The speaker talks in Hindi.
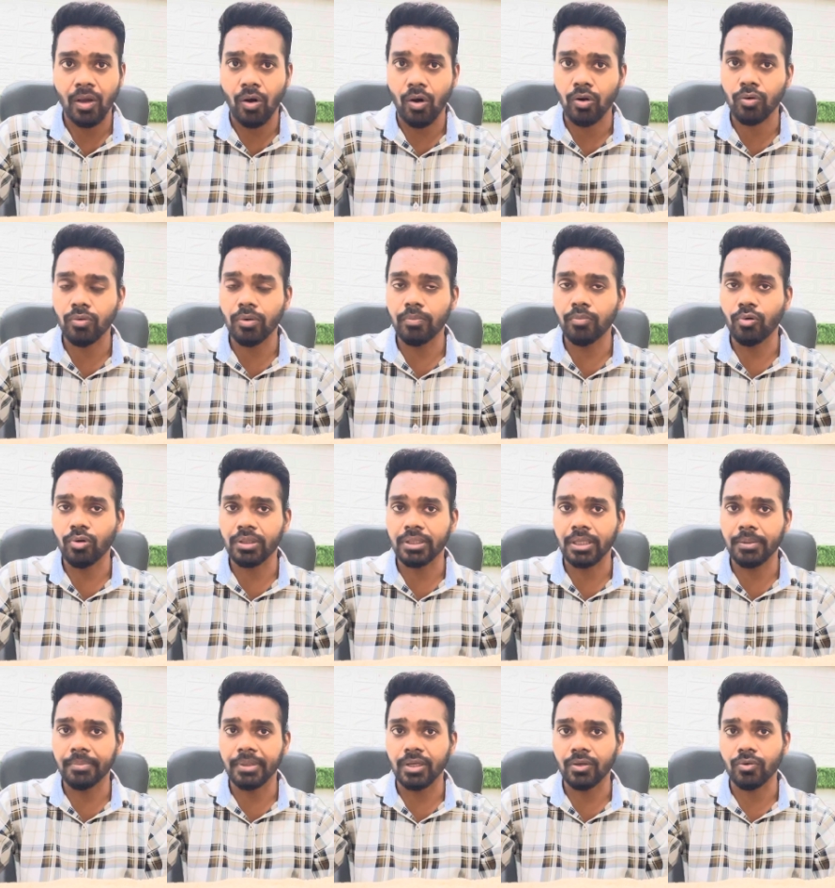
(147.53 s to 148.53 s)
और वो
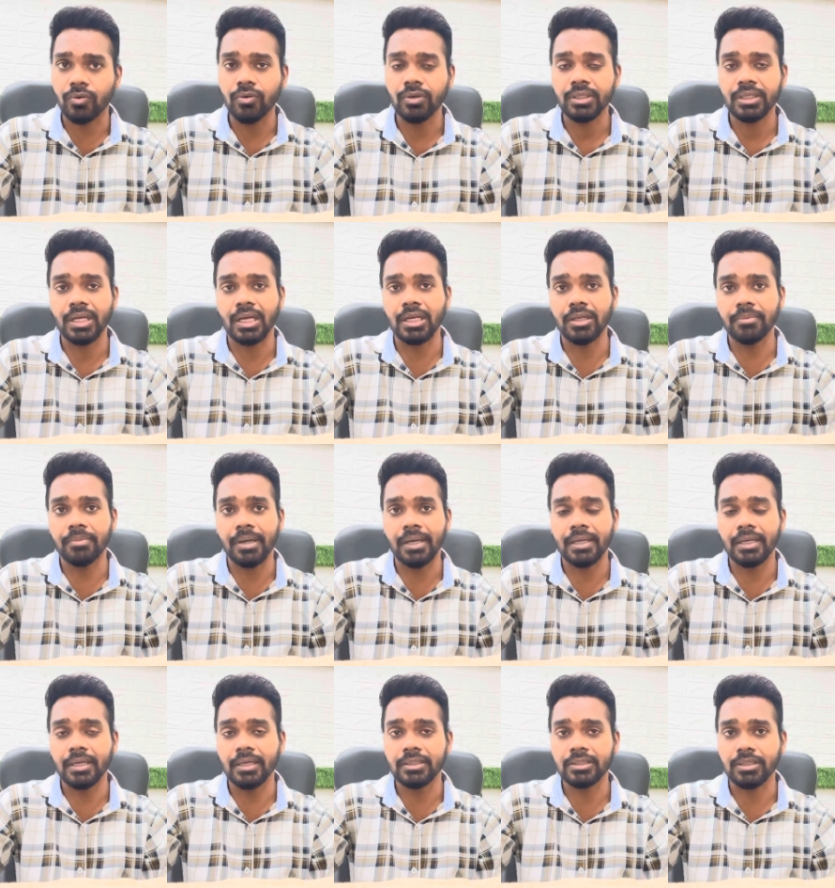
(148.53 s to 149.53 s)
बोलते मेरे को कि अली
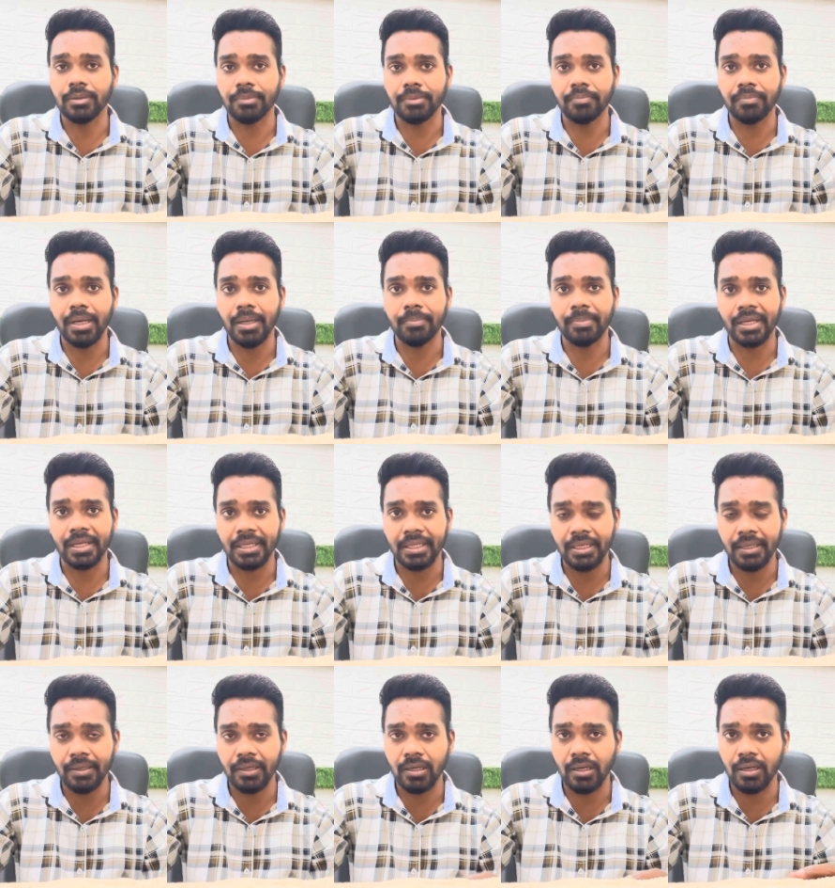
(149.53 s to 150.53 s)
भाई शमीम भाई मैंने
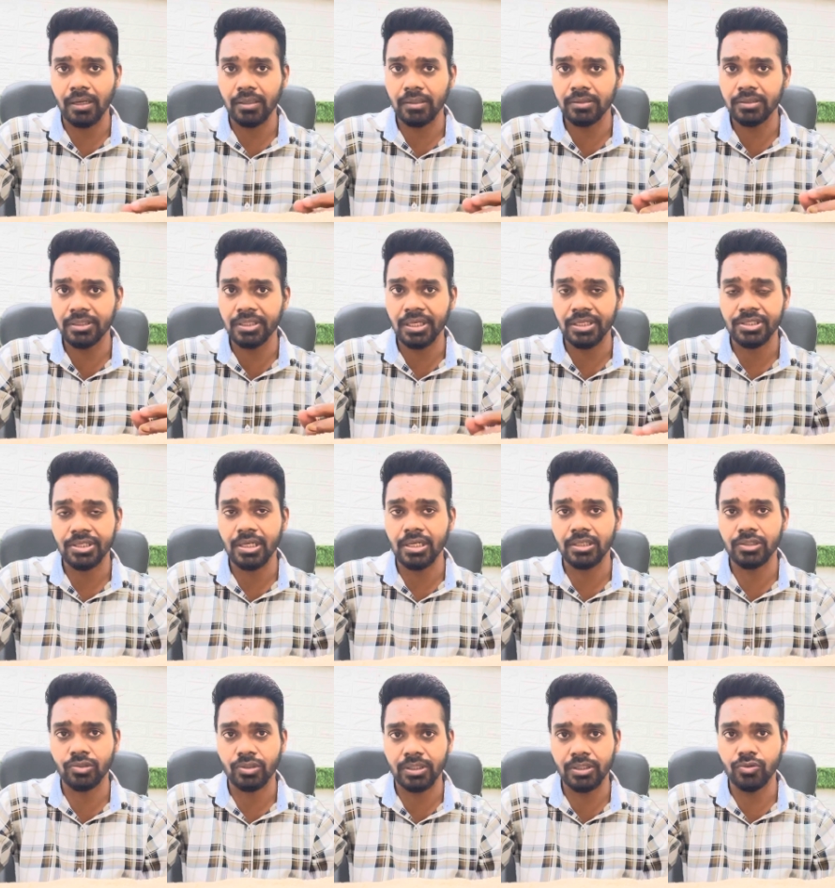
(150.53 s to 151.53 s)
डी एस
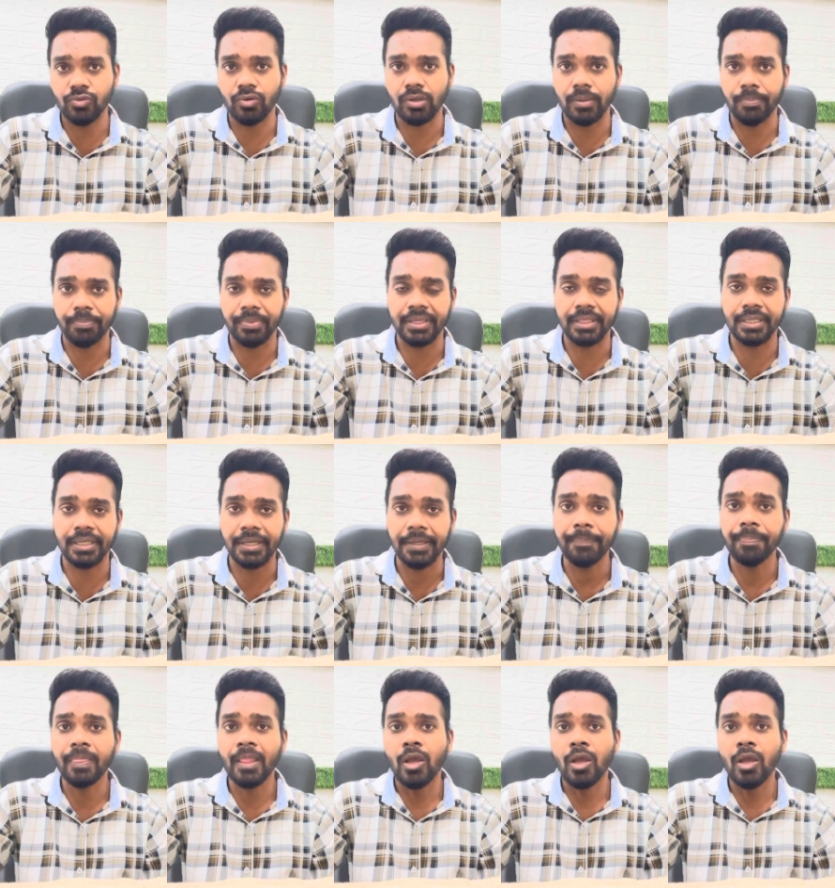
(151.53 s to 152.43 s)
की जो कंपनी है